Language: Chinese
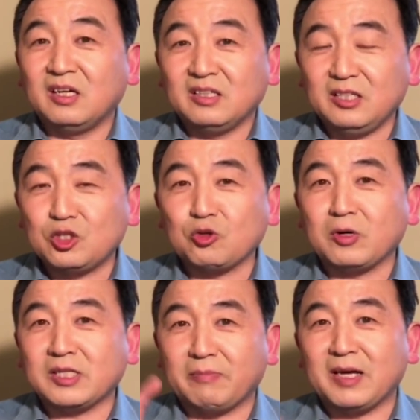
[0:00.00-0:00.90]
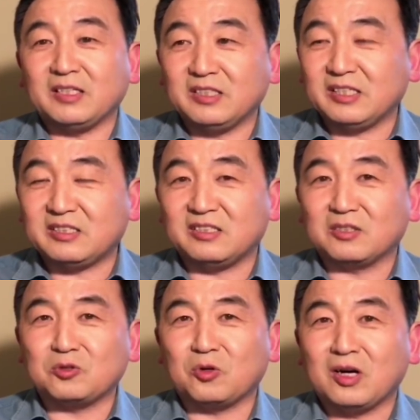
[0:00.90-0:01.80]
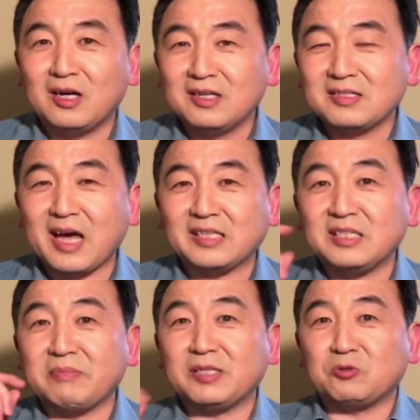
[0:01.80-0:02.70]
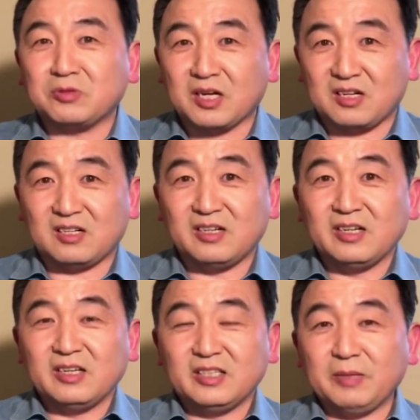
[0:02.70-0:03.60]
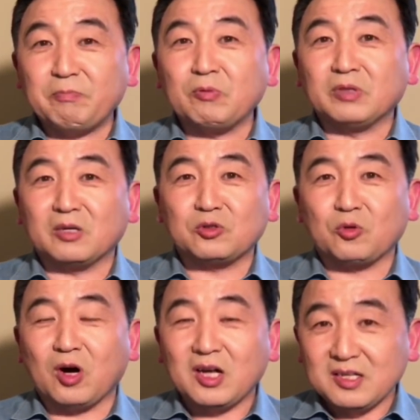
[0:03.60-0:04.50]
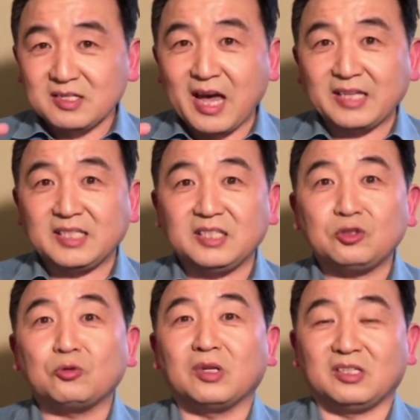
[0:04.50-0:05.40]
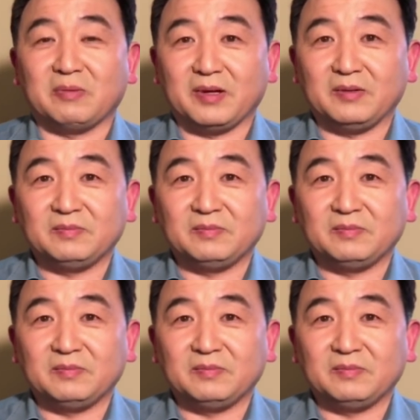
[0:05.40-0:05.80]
你说什么？你只能说蔡奇没出声，你不能说蔡奇说了什么。